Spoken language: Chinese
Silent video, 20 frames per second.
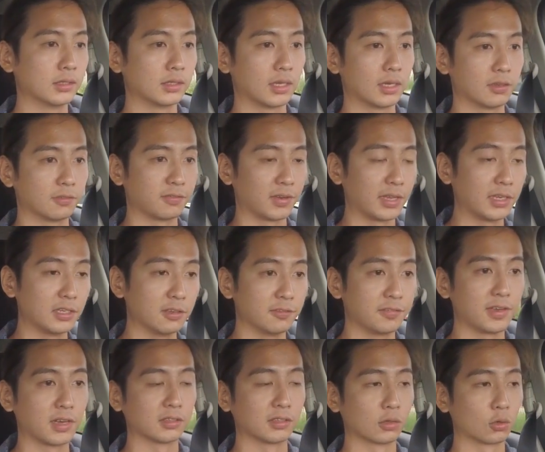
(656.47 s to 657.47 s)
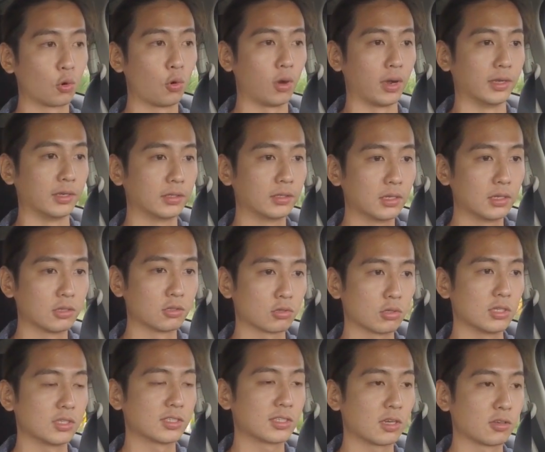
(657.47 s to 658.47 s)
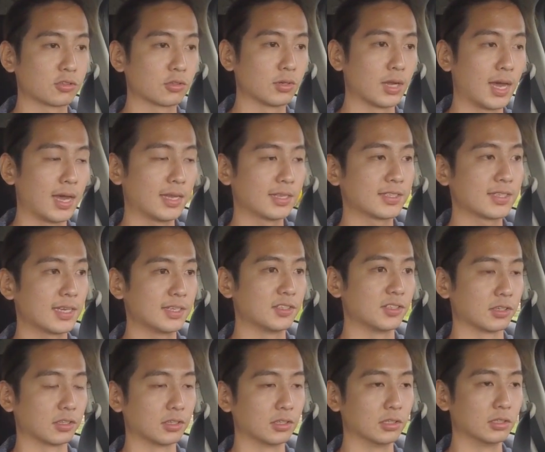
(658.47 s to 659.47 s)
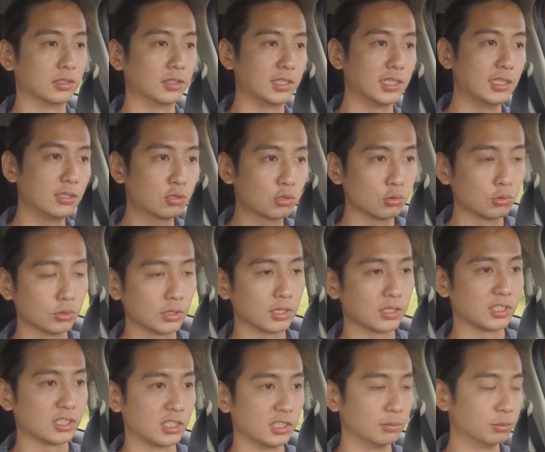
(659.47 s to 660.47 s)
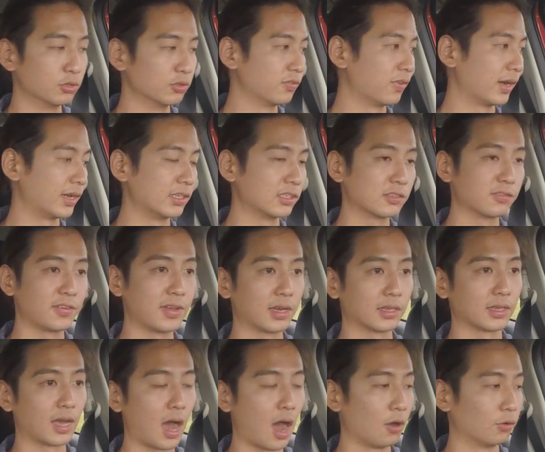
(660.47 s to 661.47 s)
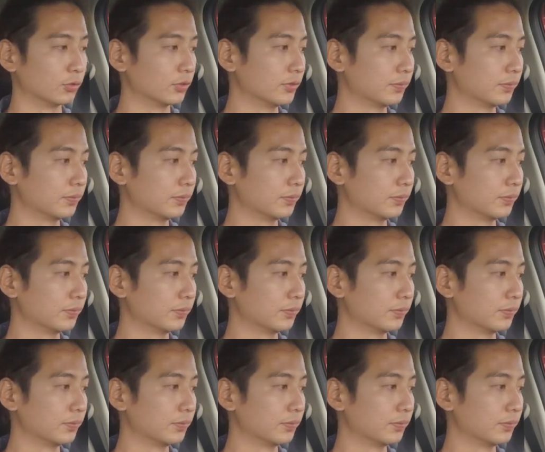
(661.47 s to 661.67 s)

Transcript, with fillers: 那反应也非常的快，所以造就它在整个低速的起步反应是非常的好的。